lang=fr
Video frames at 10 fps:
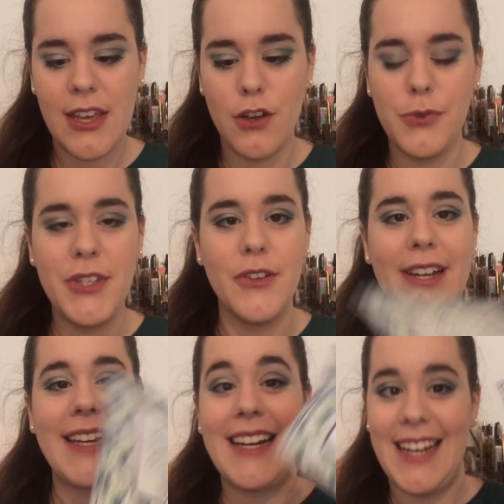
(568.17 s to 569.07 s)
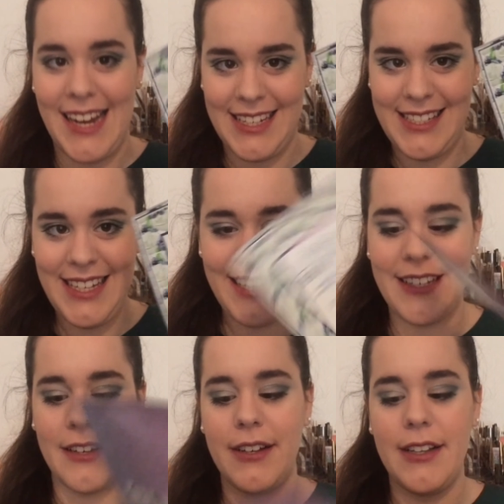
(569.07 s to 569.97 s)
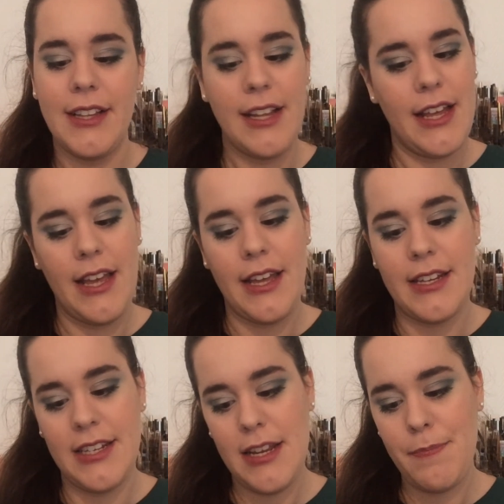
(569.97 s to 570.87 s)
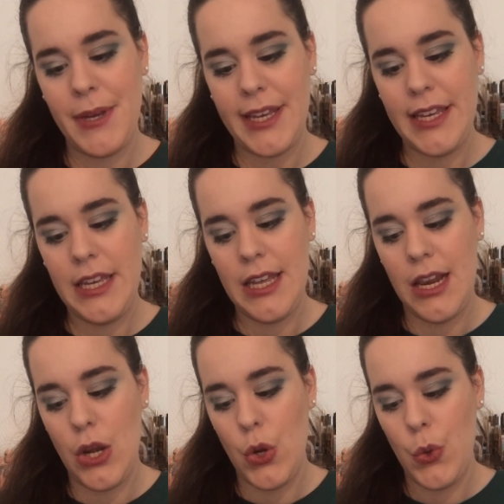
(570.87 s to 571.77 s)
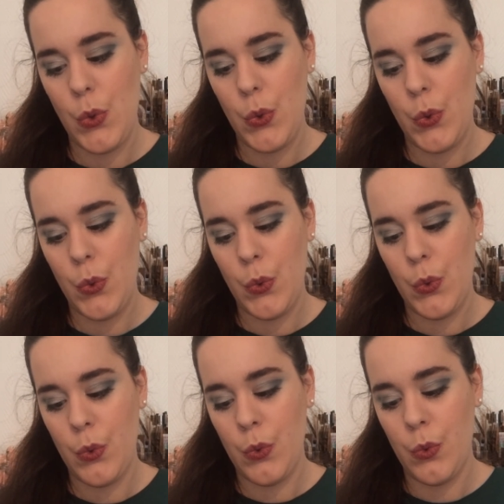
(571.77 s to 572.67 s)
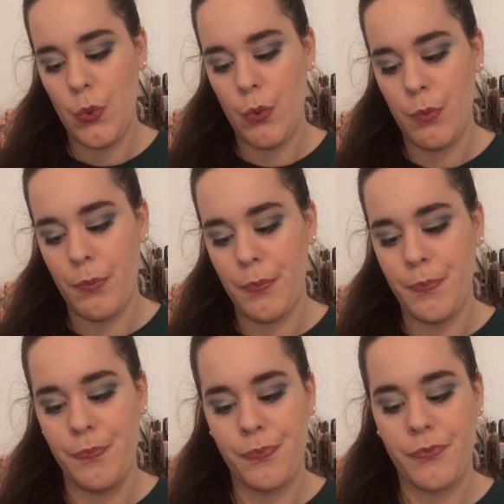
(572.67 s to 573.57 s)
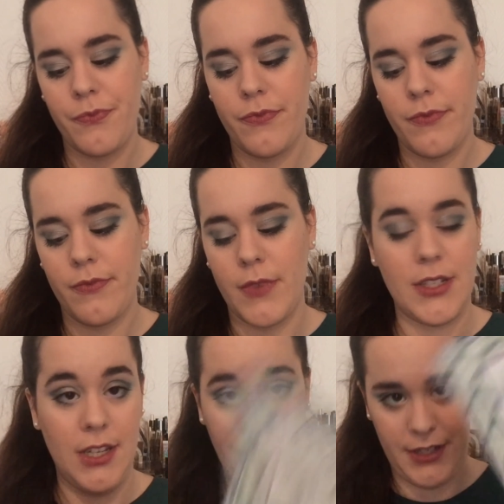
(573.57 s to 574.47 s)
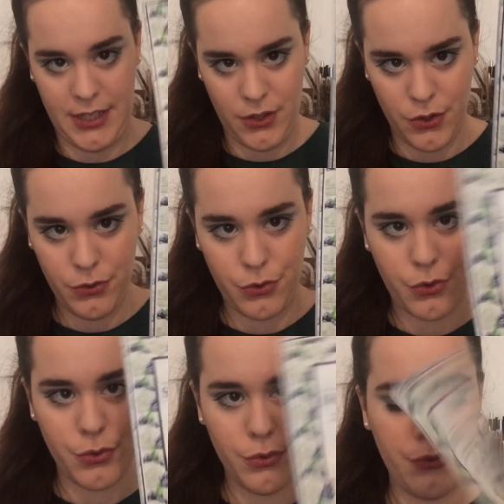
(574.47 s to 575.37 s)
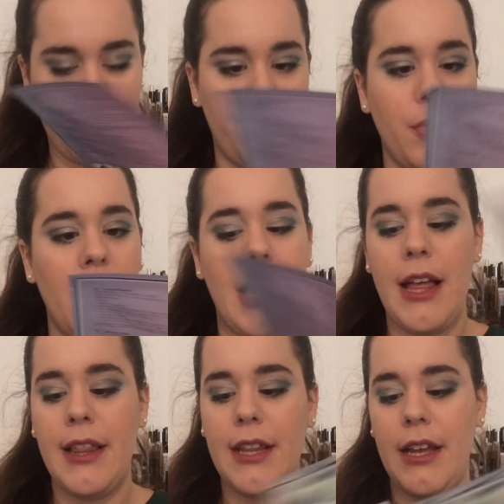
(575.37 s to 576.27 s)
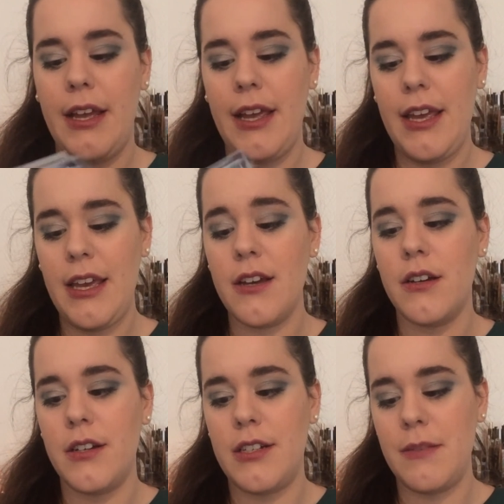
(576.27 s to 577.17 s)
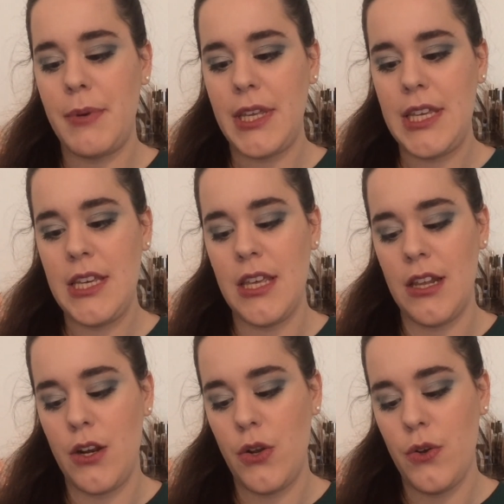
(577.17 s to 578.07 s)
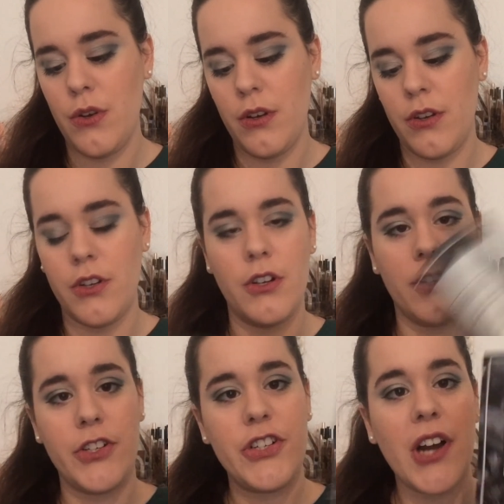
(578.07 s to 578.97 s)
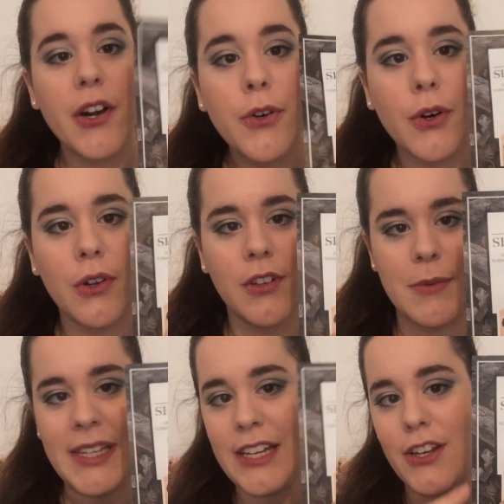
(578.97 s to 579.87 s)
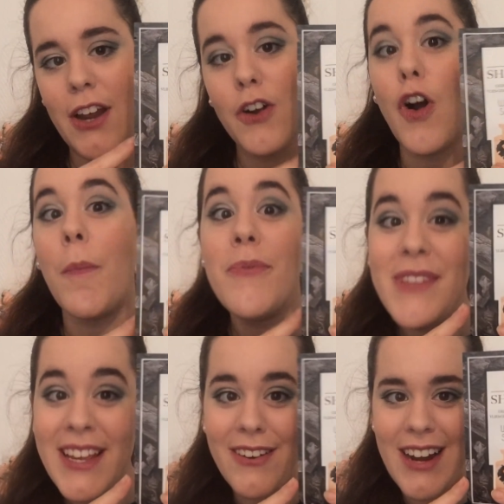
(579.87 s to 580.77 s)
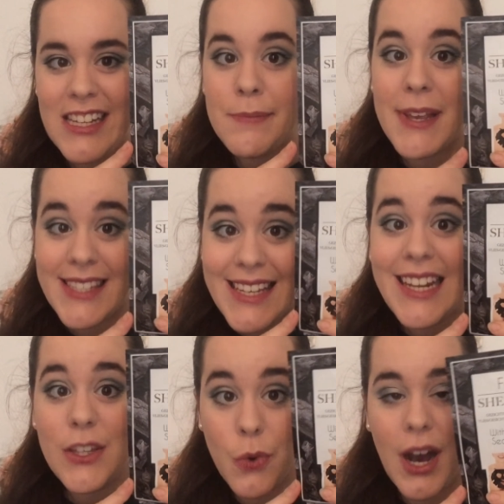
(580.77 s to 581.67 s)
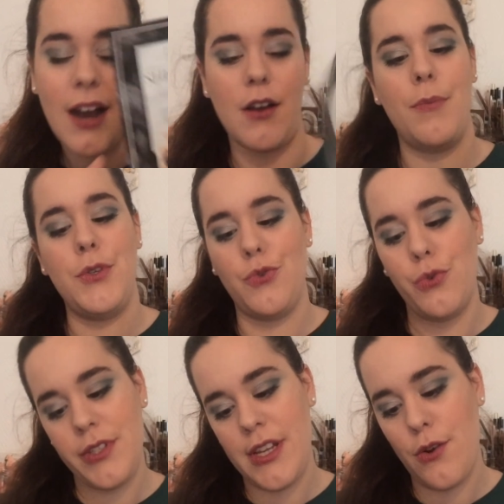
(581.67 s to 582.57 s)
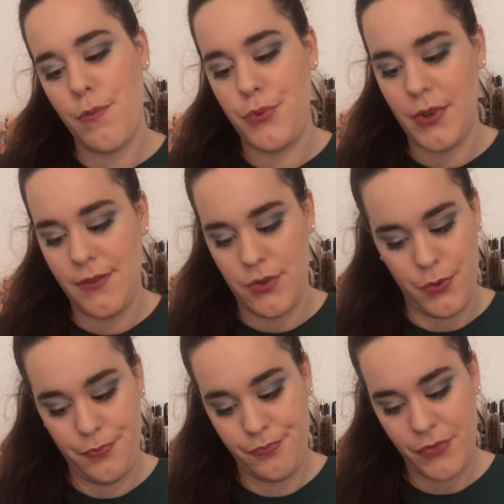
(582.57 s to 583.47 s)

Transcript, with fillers: Et ensuite, dans les classiques, j'ai pris le... Hum, défatigant du coup. Et euh, j'ai pris le euh, charcoal, Donc ça fait une gueule encore plus dégueulasse parce qu'il est noir. Mais du coup, c'est le purifiant.